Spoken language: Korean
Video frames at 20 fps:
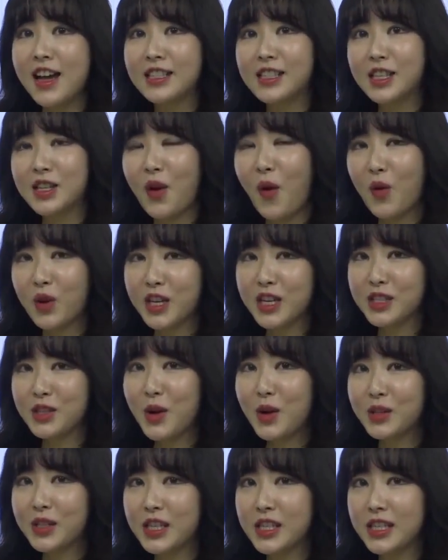즉
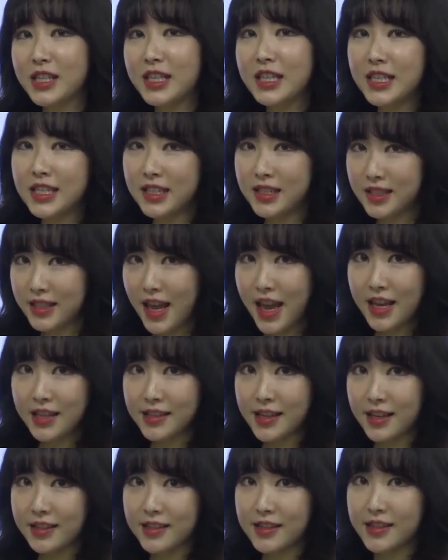여기서는 이 세
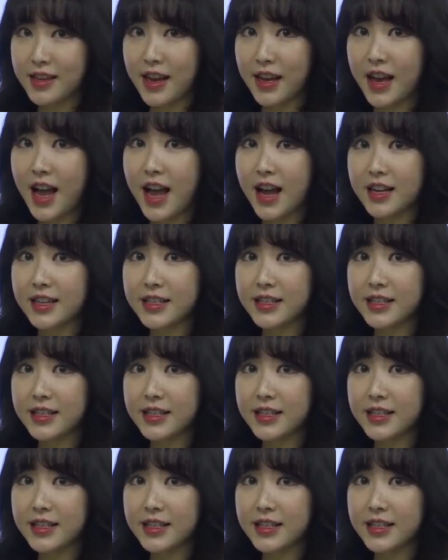자체가